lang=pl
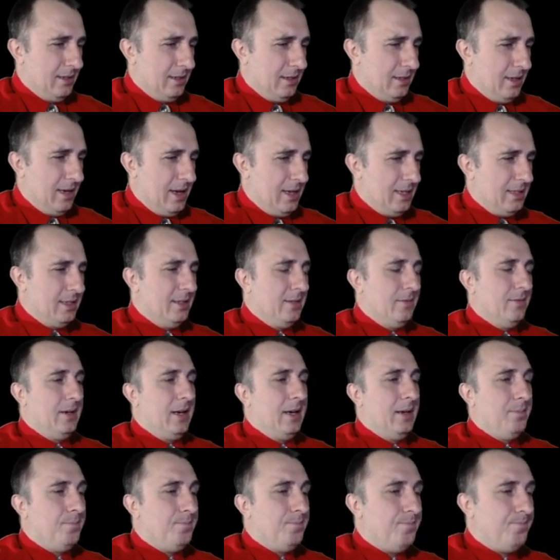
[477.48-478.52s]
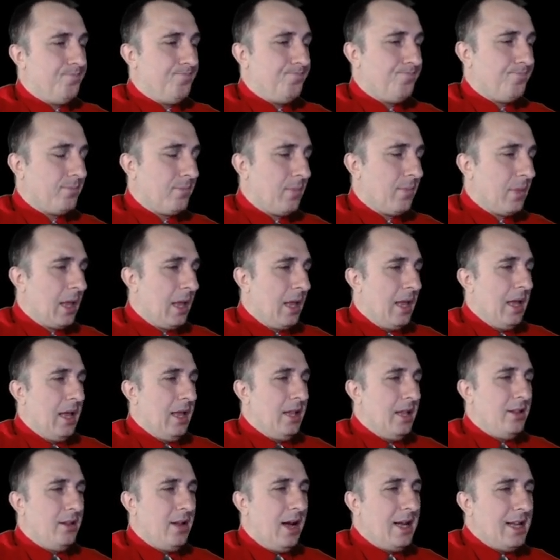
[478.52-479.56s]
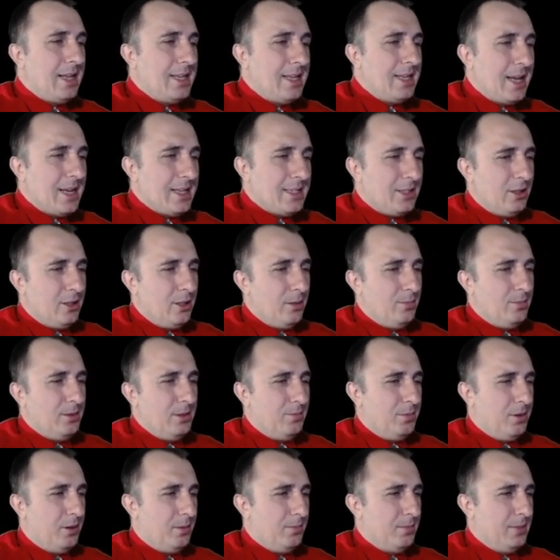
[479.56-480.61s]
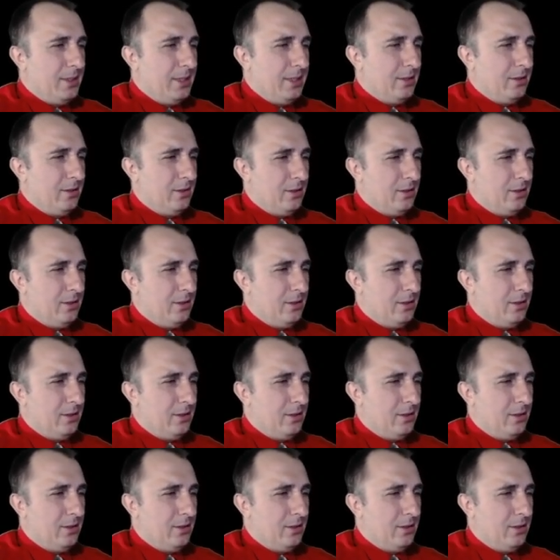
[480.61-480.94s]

S2. No ale nie jest to dobry pomysł.